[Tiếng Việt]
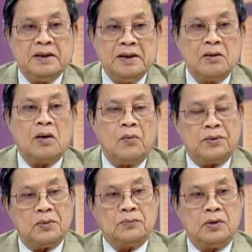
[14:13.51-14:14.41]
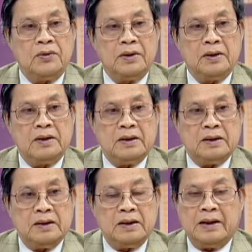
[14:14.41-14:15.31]
yêu cầu của chúng tôi
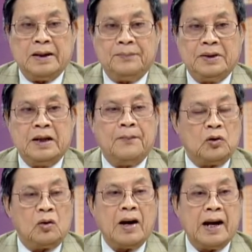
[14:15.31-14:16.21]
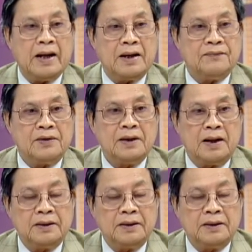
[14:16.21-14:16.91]
là nằm chỉ nằm trong hai cái vấn đề.